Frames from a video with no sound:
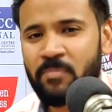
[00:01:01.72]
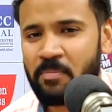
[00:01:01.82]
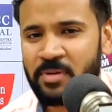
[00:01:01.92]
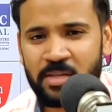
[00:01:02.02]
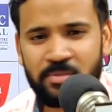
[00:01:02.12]

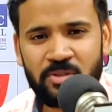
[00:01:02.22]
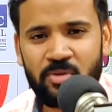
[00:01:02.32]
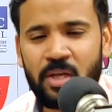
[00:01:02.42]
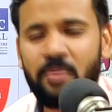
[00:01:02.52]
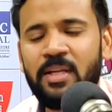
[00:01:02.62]
पापा जी अब इस
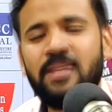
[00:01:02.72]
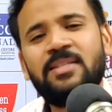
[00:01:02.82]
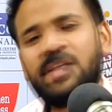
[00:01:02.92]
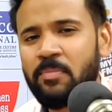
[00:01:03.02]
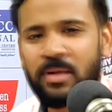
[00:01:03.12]
दुनिया में नहीं है
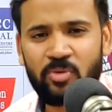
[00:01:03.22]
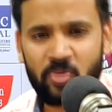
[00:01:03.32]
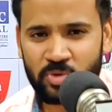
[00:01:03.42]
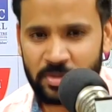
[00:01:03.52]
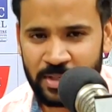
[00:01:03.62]
सारी बात
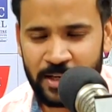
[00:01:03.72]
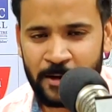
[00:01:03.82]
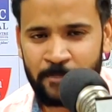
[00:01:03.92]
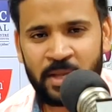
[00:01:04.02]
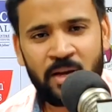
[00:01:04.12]
उनको समझाना